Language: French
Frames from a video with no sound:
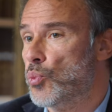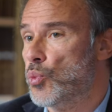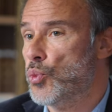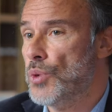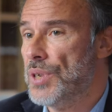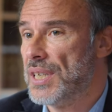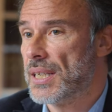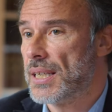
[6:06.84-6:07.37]

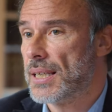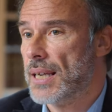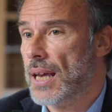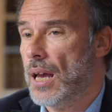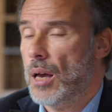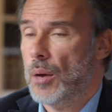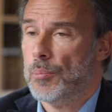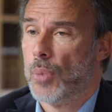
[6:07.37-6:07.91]
puissent
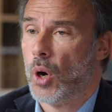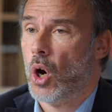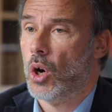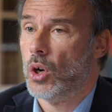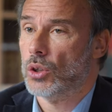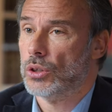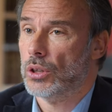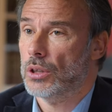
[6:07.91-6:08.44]

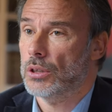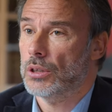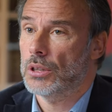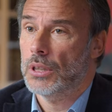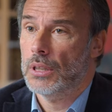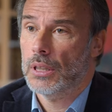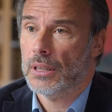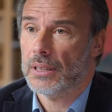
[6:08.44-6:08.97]
prendre
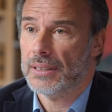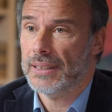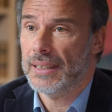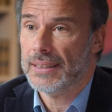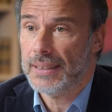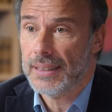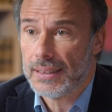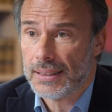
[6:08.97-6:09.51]
des
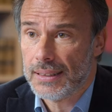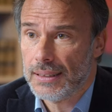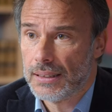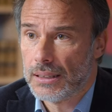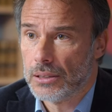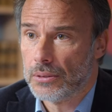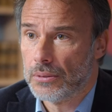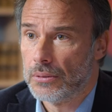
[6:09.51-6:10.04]

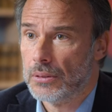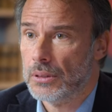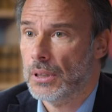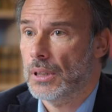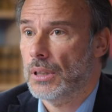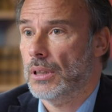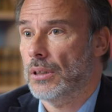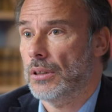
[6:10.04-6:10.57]
décisions
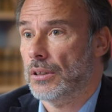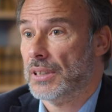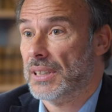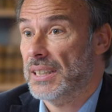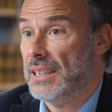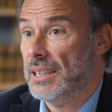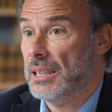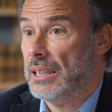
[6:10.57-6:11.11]
euh,
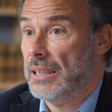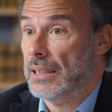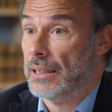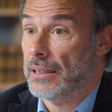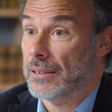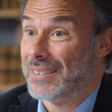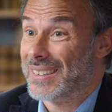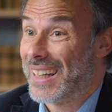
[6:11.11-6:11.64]
qui
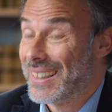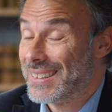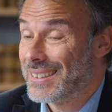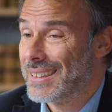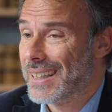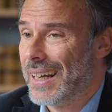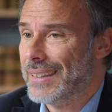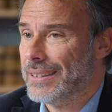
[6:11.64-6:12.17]
euh,
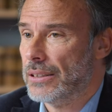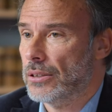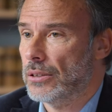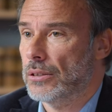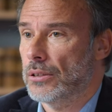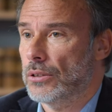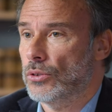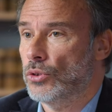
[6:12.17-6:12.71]
restreignent
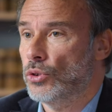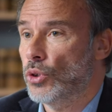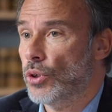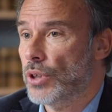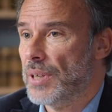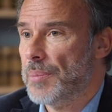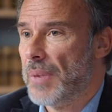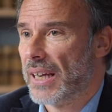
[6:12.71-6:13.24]
nos
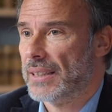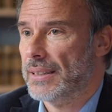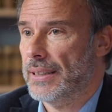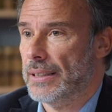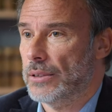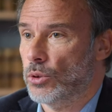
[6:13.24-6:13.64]
libertés